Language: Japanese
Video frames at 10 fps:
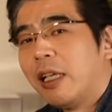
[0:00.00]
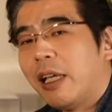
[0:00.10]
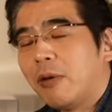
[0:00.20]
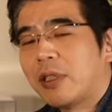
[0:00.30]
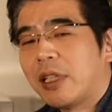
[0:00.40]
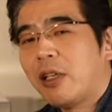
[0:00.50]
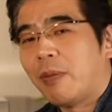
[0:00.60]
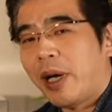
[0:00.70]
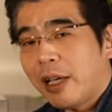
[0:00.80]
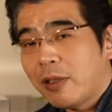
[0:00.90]
えー、お付き合いの
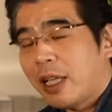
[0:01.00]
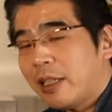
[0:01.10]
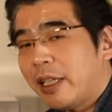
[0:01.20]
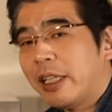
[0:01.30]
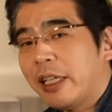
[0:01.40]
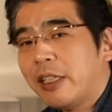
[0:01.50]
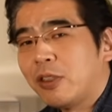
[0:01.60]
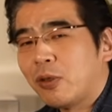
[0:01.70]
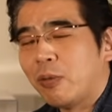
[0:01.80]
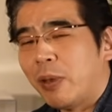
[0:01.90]
前の段階でね
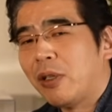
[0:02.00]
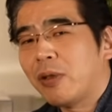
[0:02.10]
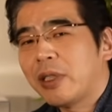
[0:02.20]
ちょっと面倒